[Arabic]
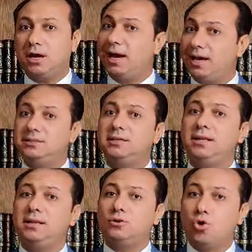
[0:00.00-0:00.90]
هذه
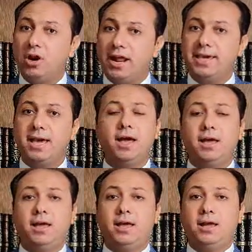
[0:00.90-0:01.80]
الكليه
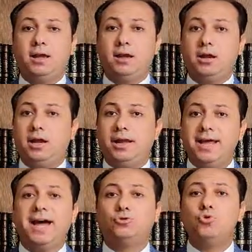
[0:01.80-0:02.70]

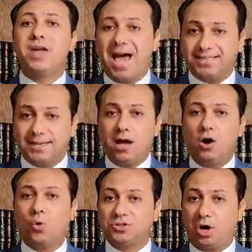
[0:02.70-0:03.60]
انها تكون جاهزه
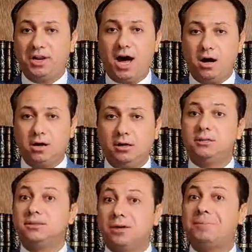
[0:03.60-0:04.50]
وصالحه
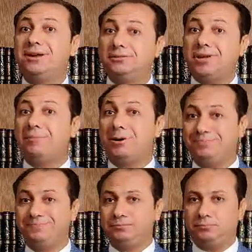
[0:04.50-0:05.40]
لاستقبال الطلبه.
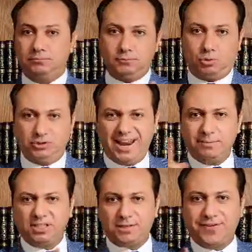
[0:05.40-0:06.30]
ودي علامه
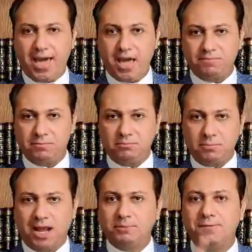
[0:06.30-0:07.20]
استفهام،
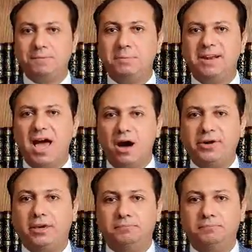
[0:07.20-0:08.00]
علامه استفهام كبيره قوي.